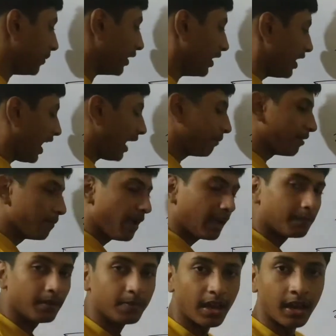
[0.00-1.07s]
आपके बैग में भी
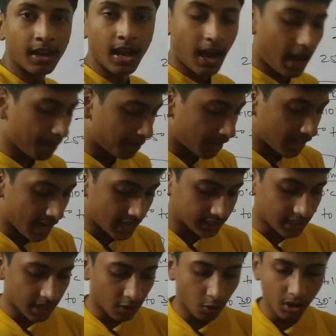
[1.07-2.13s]
आपके ग्लास के
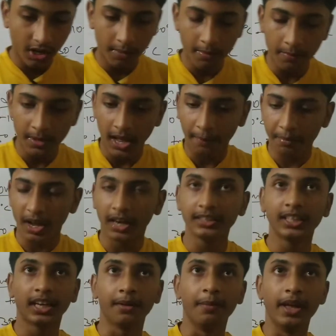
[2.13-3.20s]
होल्डर में भी आपके हर जगह
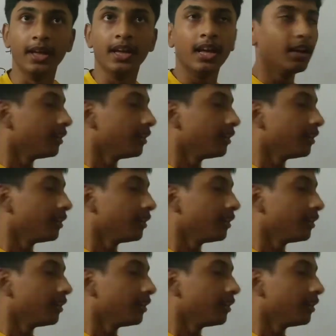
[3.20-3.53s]
में ये